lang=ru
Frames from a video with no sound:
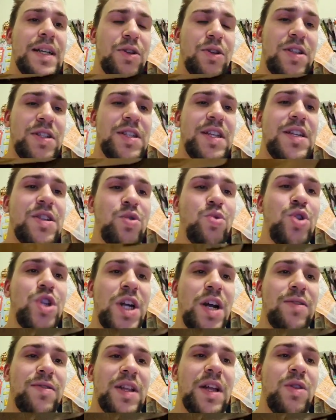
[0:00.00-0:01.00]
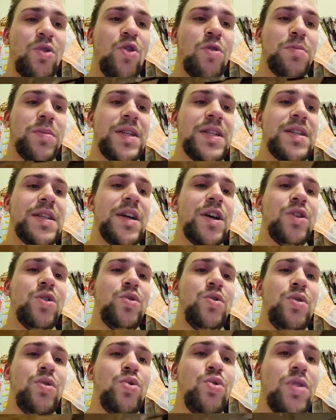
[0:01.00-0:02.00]
То есть здесь лучшая автономность,
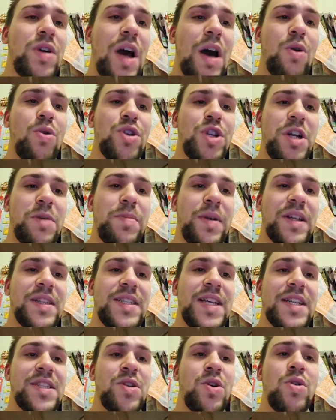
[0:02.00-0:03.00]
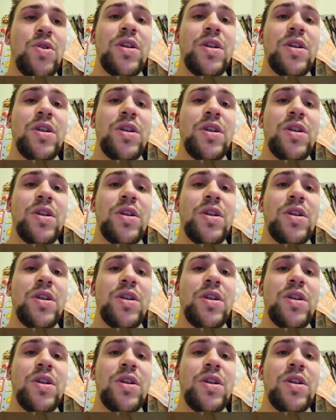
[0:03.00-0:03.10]
Тут хороший процессор,